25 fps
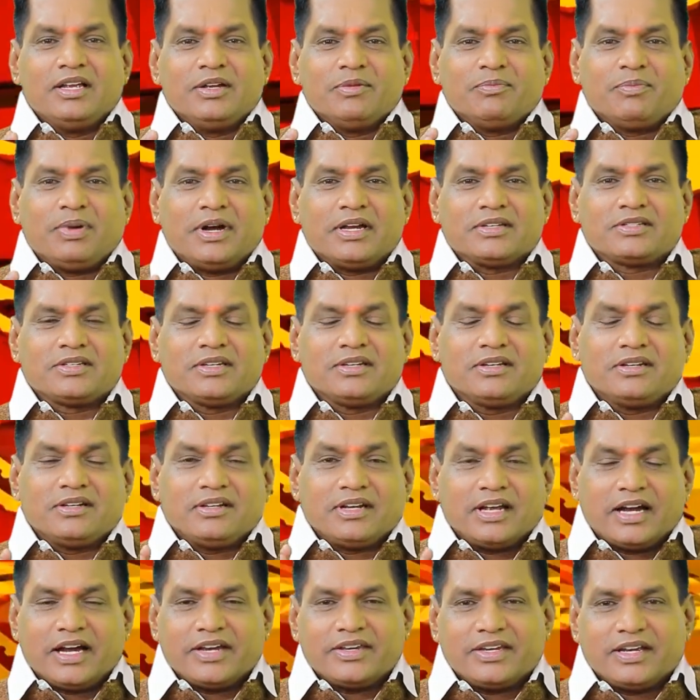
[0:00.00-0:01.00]
பசு
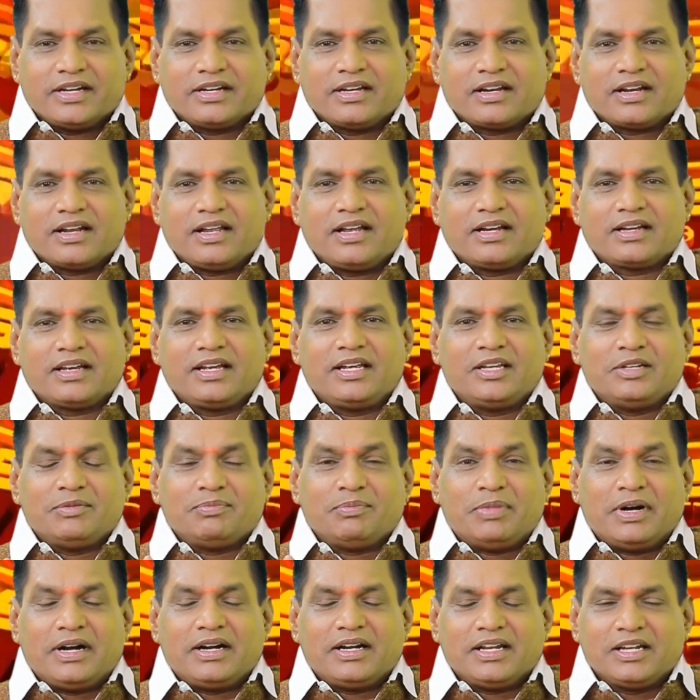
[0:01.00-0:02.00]
நாயகராக
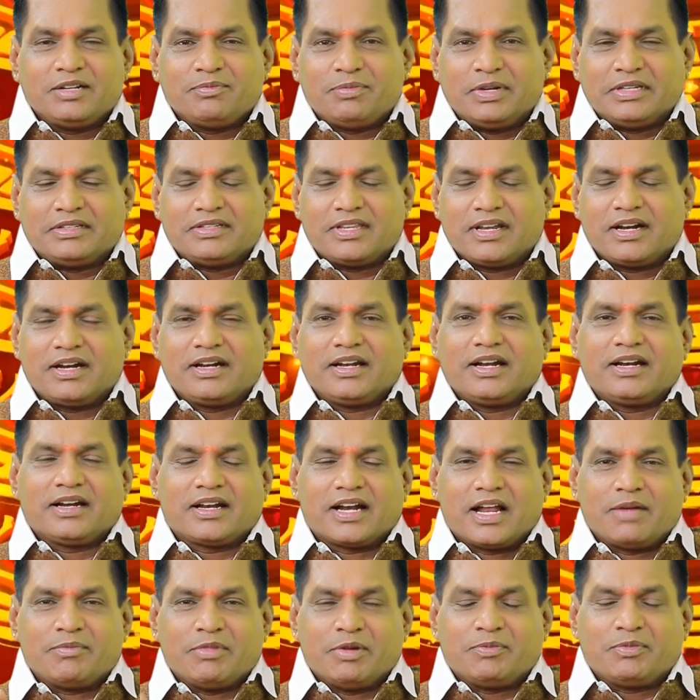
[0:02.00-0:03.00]
பலபத்திரன் என்ற
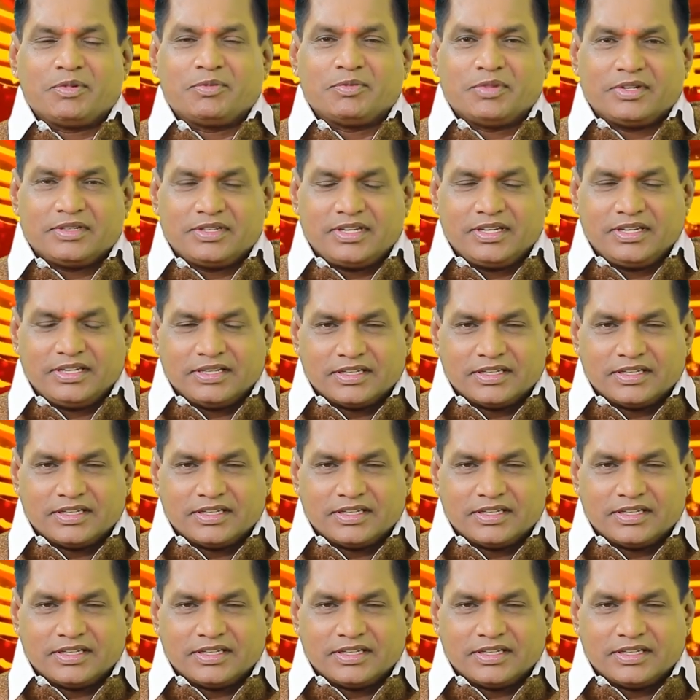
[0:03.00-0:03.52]
அமைப்பும் வந்து